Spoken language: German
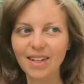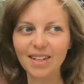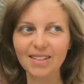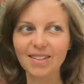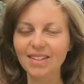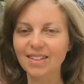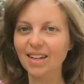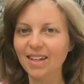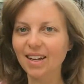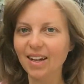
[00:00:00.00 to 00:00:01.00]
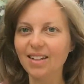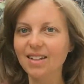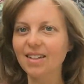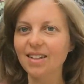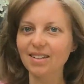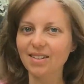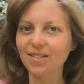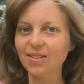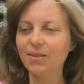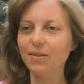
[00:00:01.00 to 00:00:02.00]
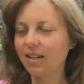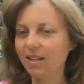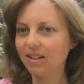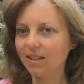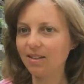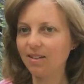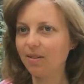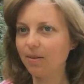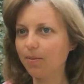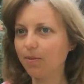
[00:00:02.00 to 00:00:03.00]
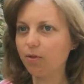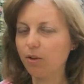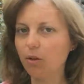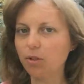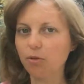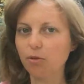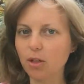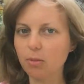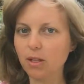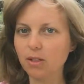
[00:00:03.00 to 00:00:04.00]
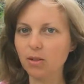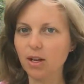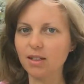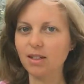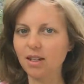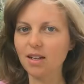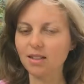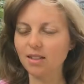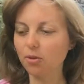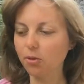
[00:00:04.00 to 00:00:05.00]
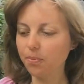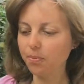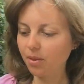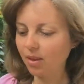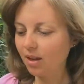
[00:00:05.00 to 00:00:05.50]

also es ist generell hier eher so ein, ähm, wie wir herausgefunden haben, eher so ein Adria-Zentrum.